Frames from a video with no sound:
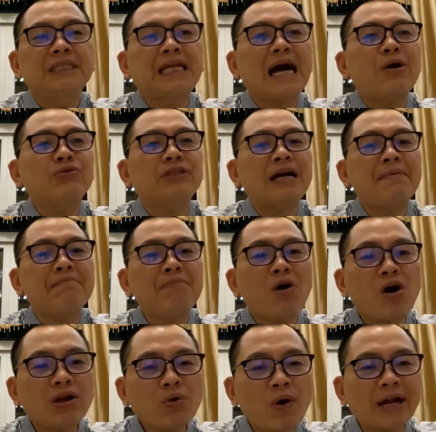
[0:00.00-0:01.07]
tạo ra
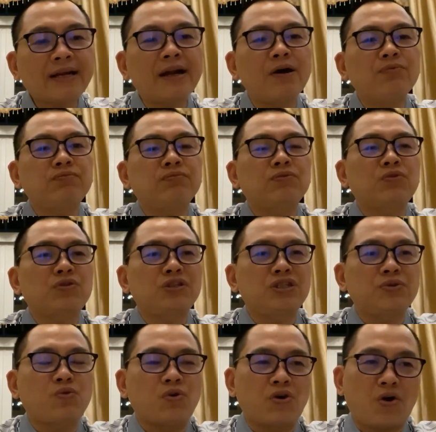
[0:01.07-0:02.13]
mọi hoạt động
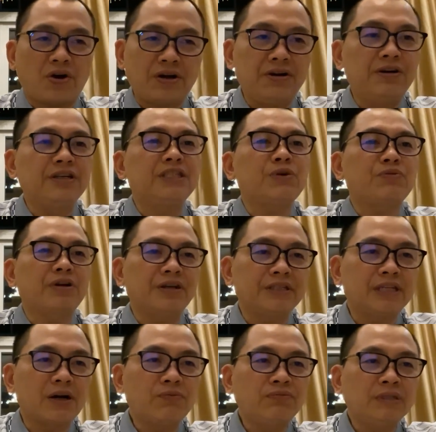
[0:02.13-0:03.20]
của con người trong đời
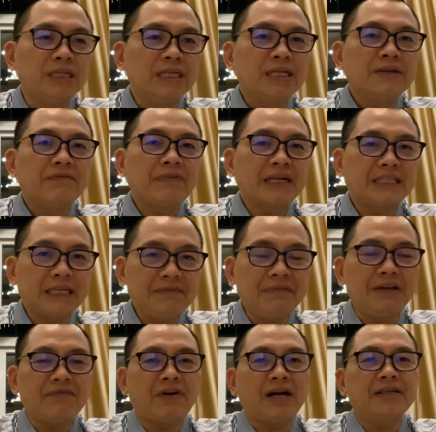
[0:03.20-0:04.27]
sống và chính
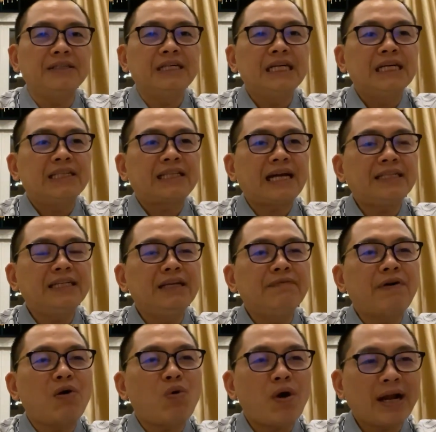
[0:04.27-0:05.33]
vì vậy ta
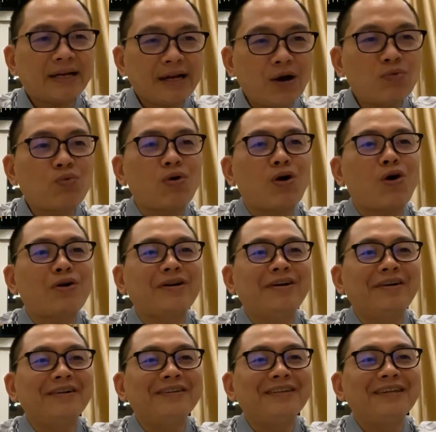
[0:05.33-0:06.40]
nhìn vào hoạt động của con
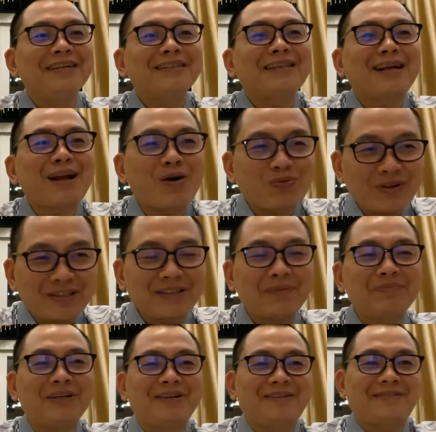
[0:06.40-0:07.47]
người ta đọc được
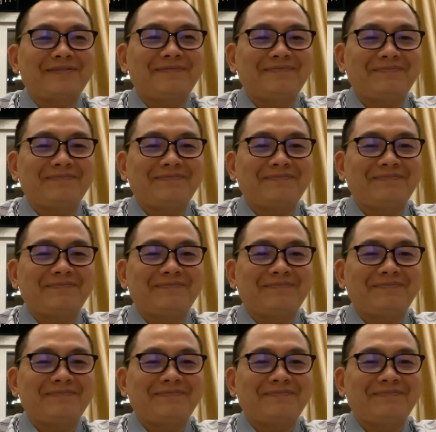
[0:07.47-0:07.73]
tâm thức